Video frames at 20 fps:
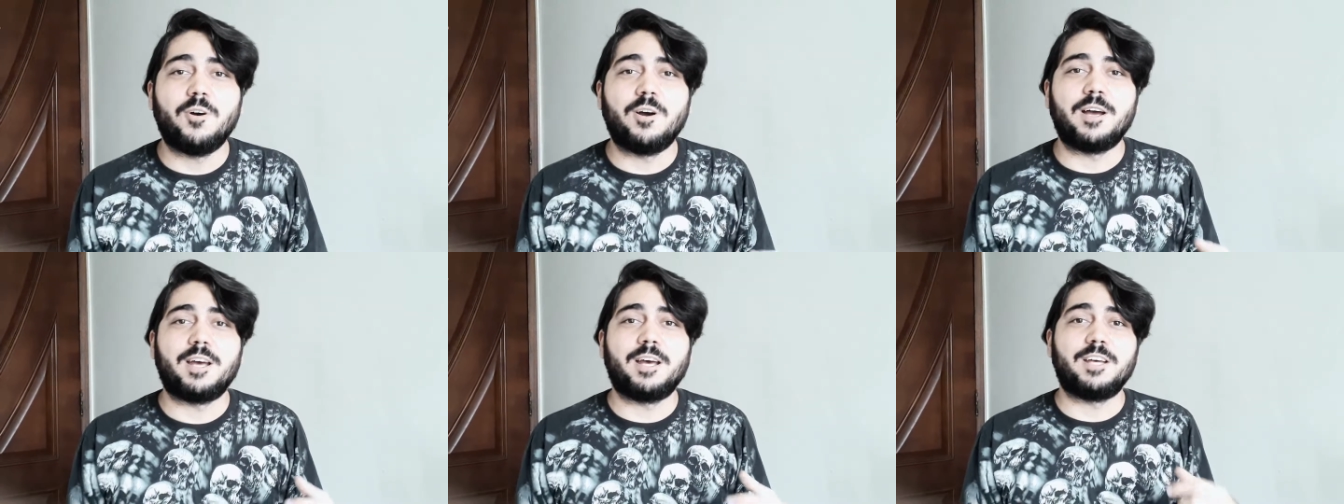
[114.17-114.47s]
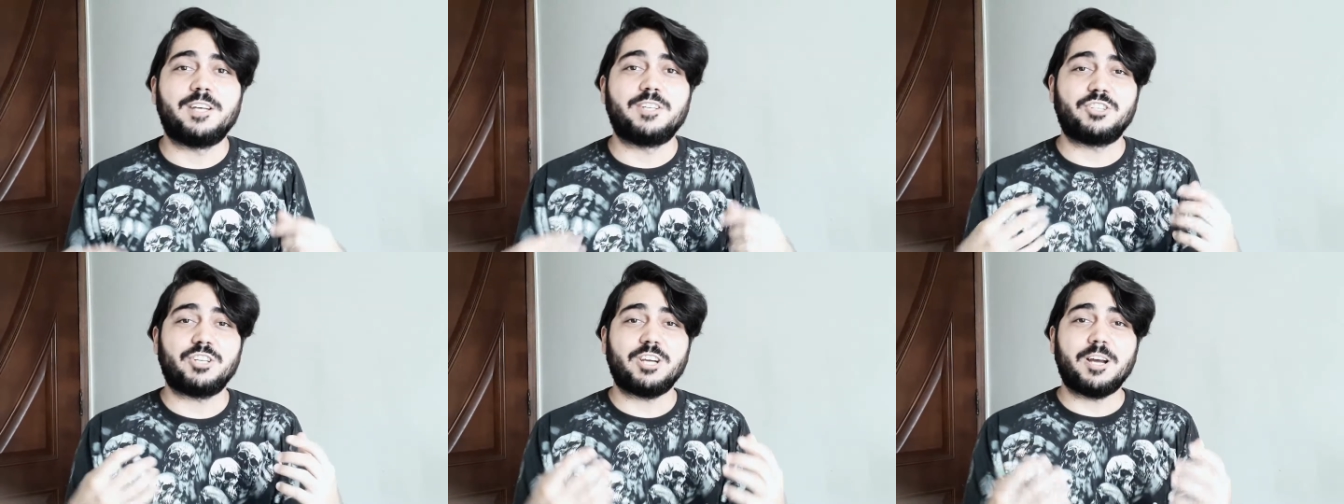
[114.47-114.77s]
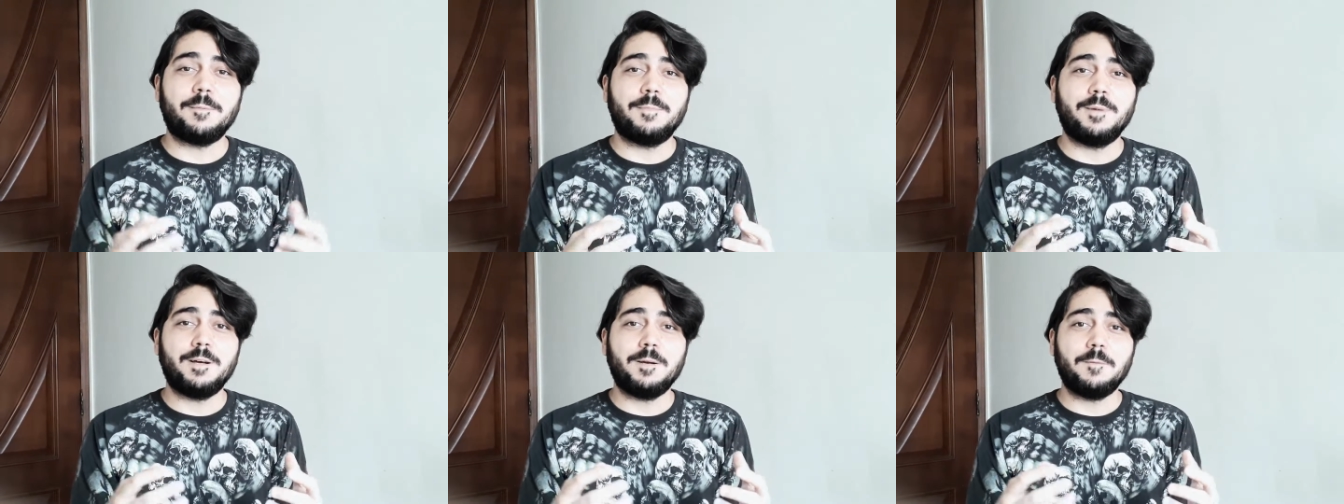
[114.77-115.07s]
é,
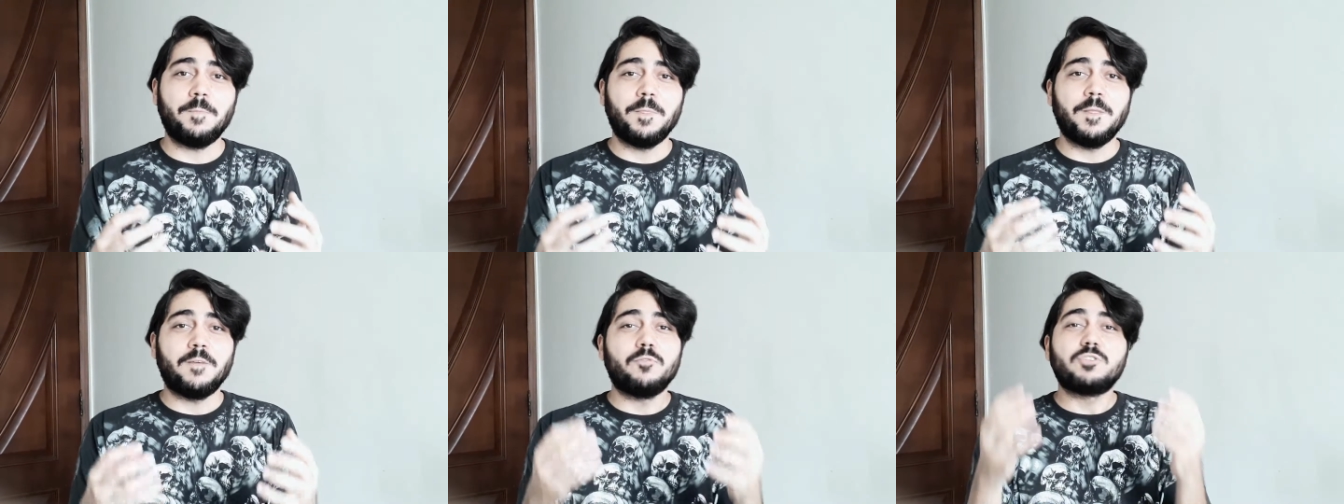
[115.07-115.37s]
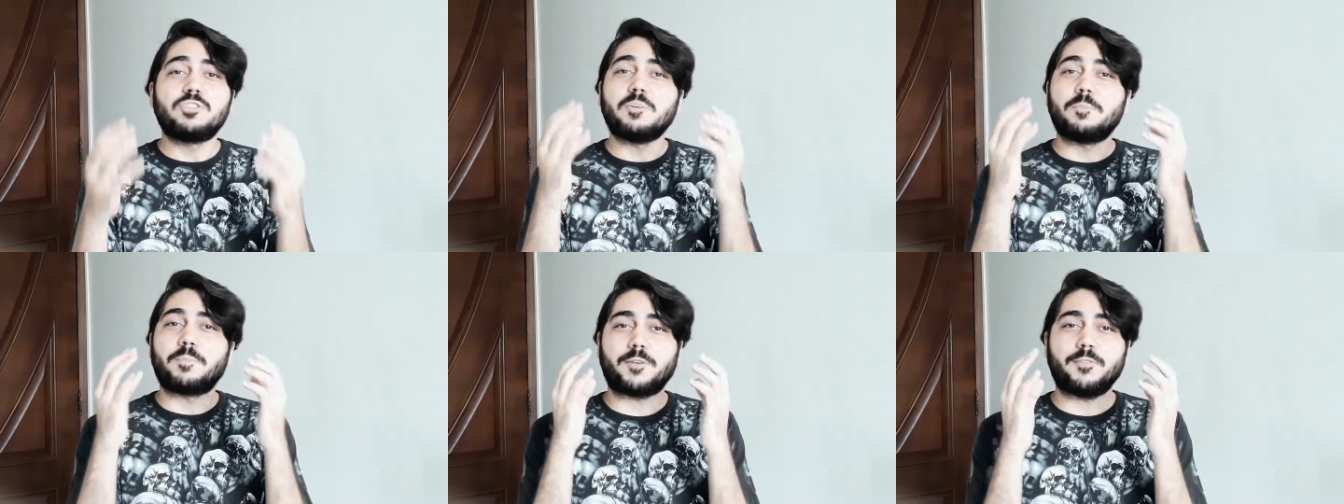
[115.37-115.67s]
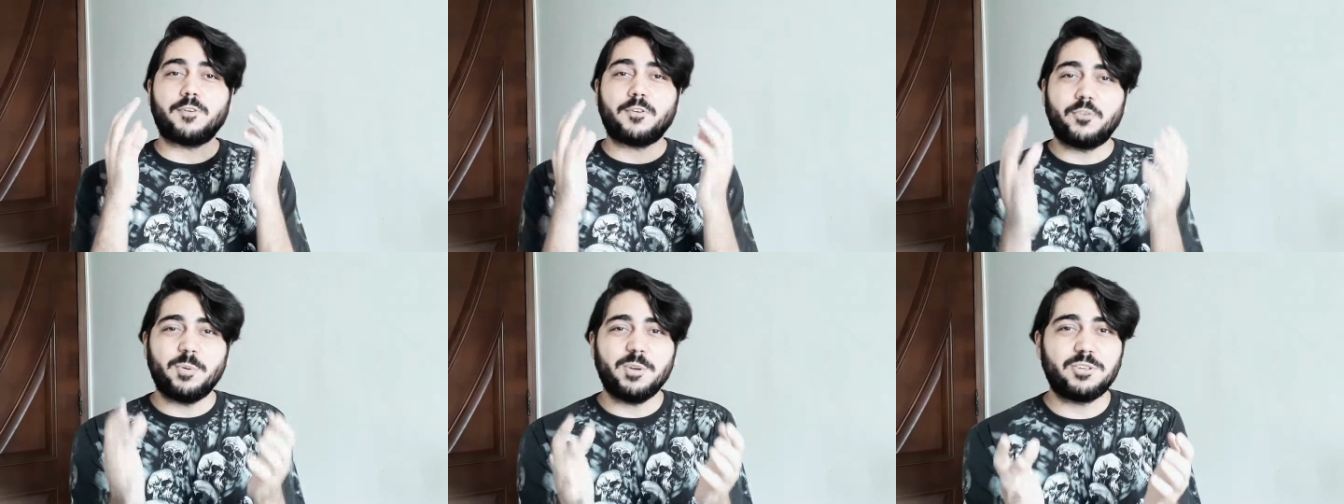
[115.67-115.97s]
Xamã, você
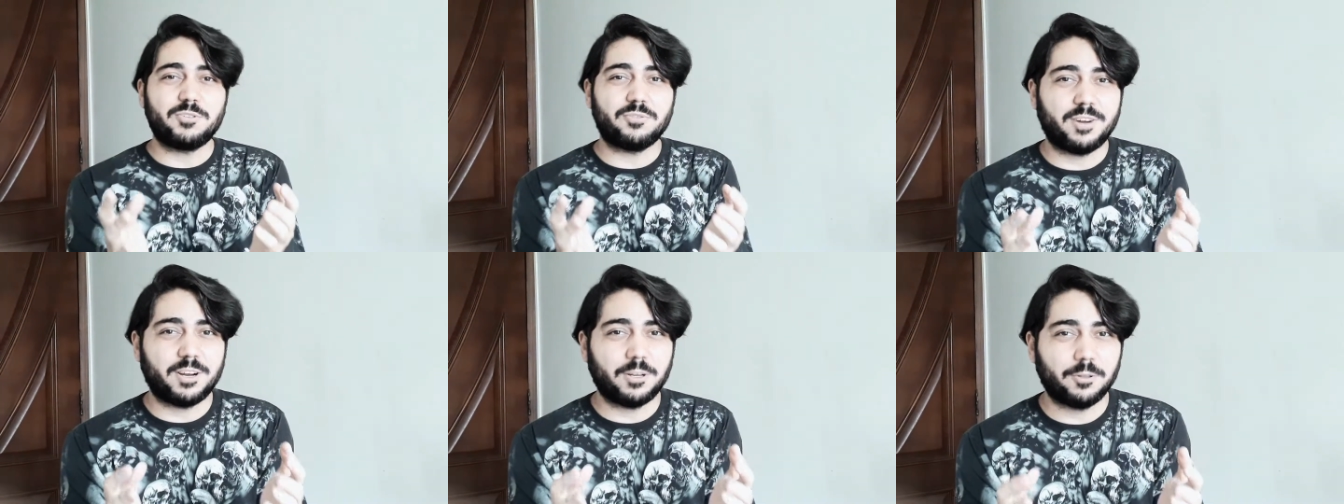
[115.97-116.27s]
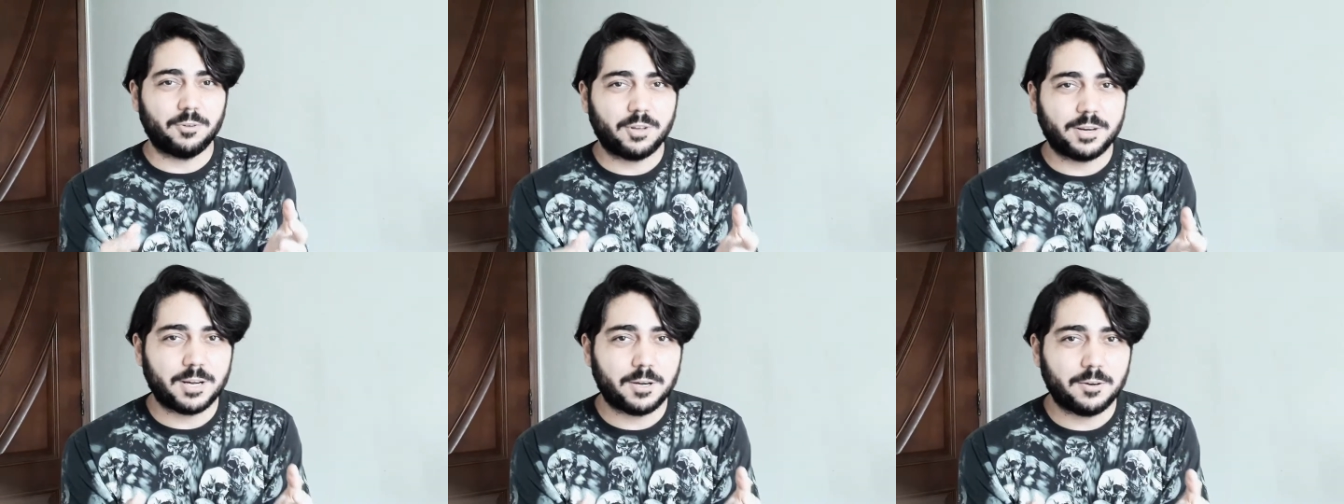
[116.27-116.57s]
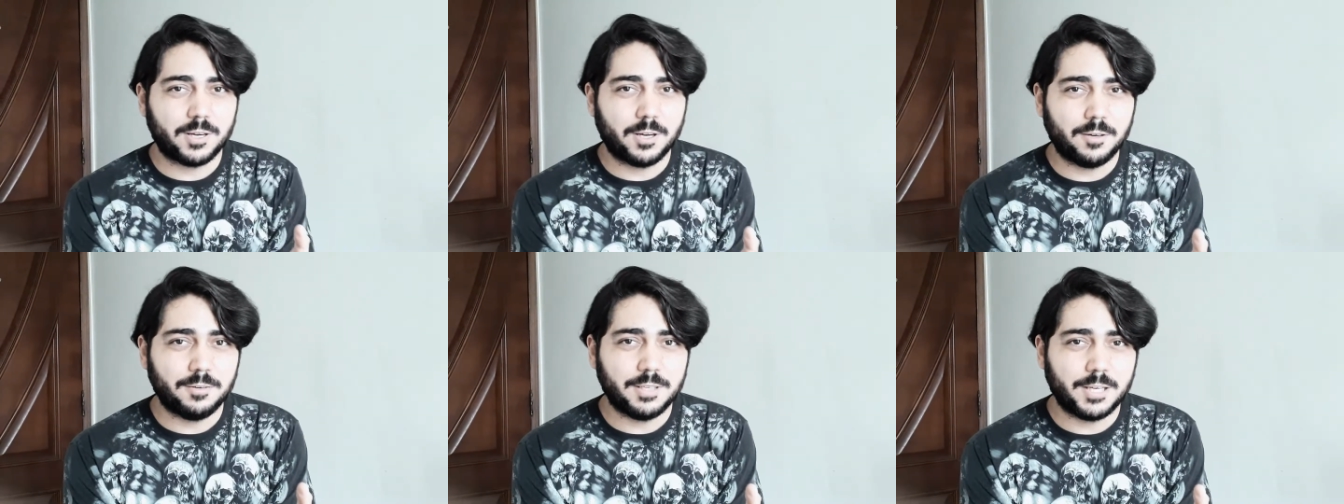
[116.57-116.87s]
provavelmente vai adorar
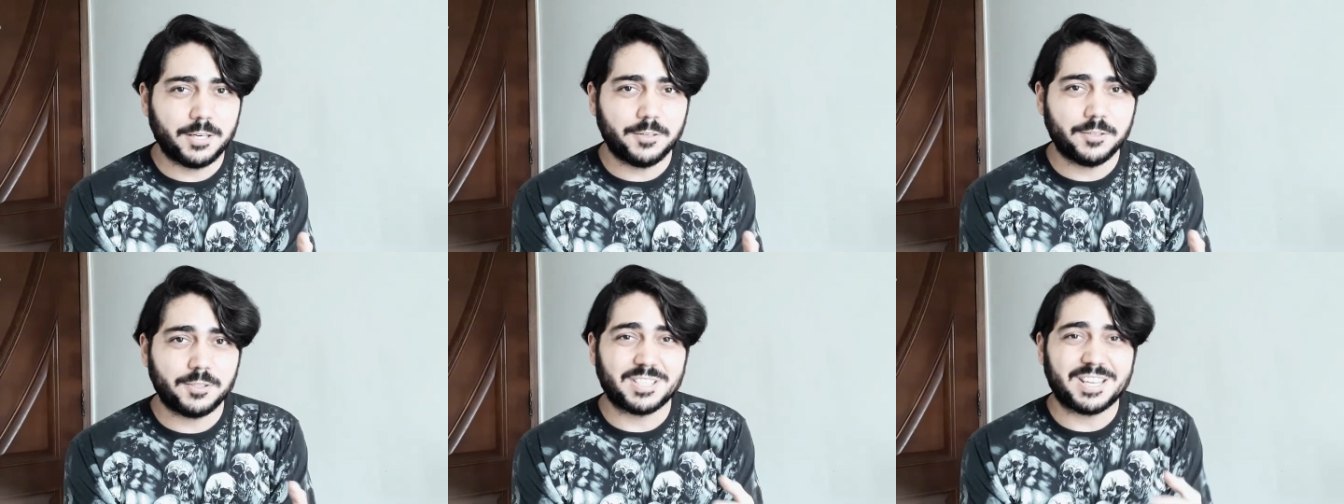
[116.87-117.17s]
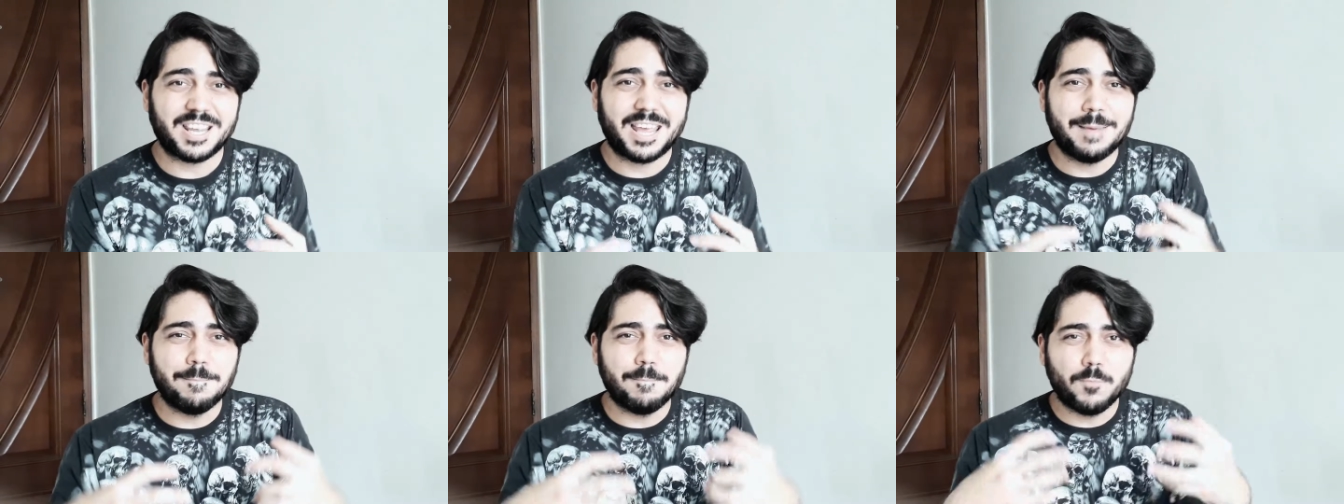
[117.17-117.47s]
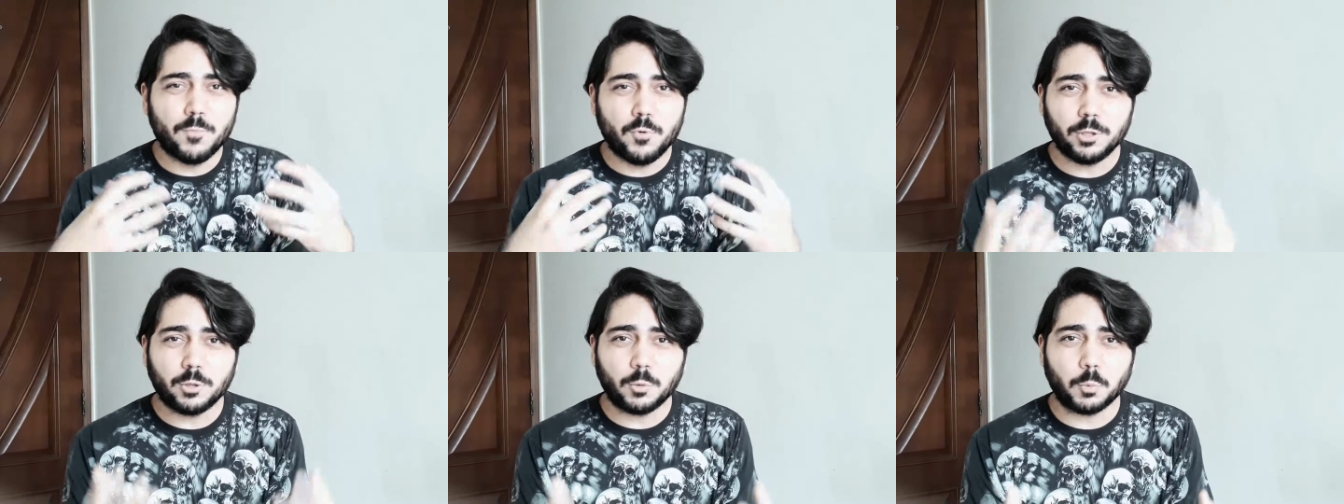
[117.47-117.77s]
o Galnerius, é
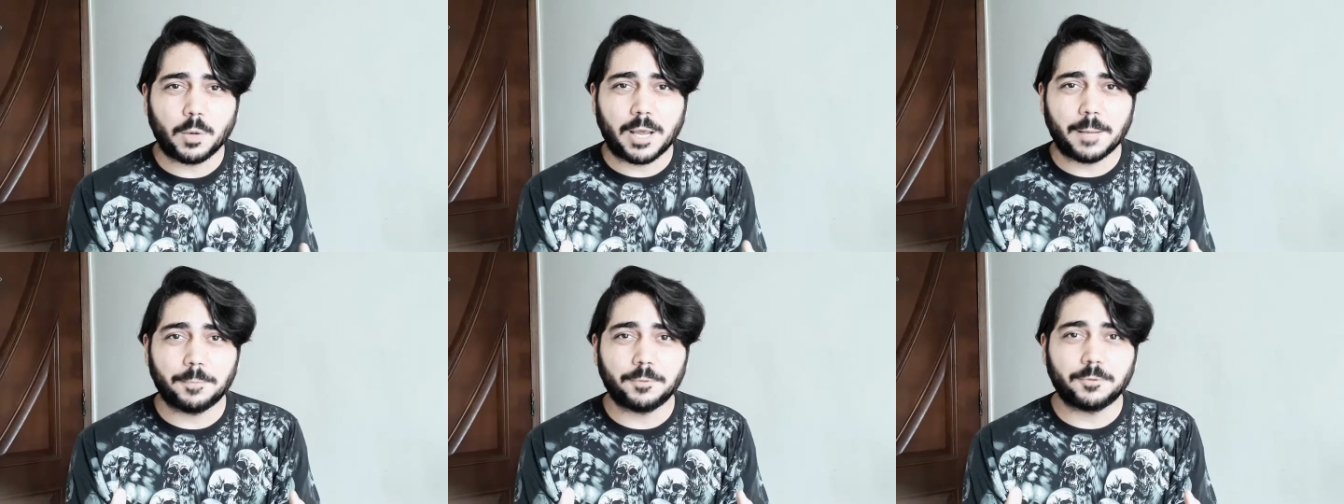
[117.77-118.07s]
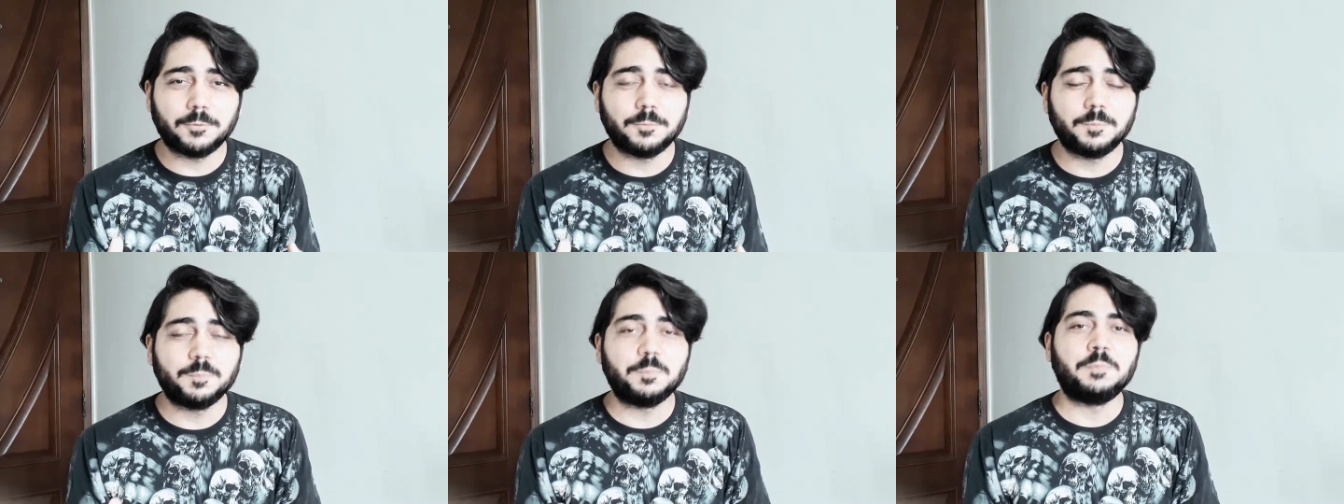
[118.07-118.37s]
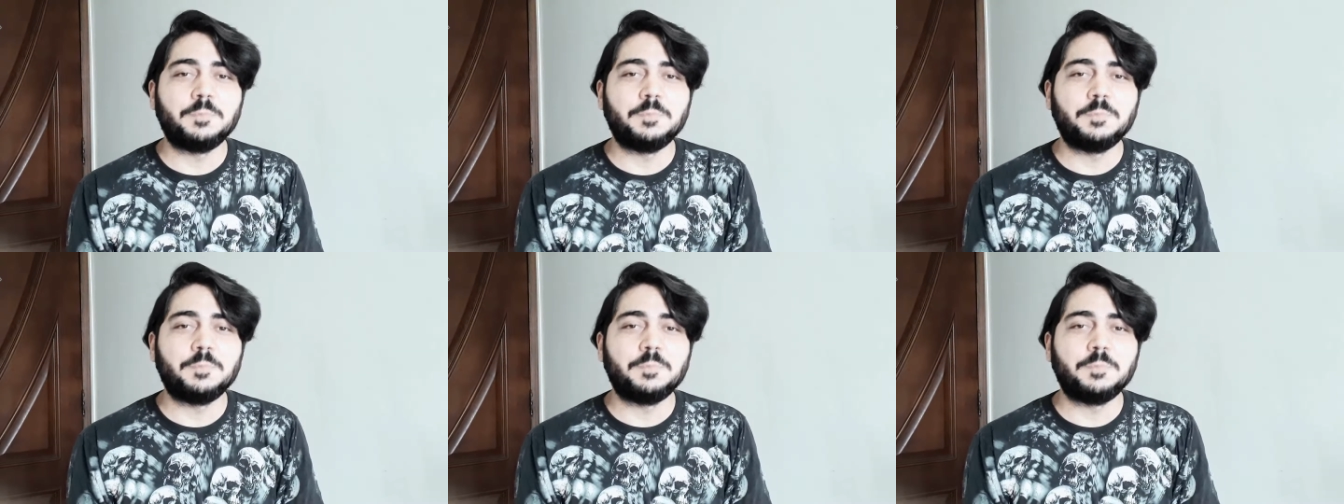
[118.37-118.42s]
muito épico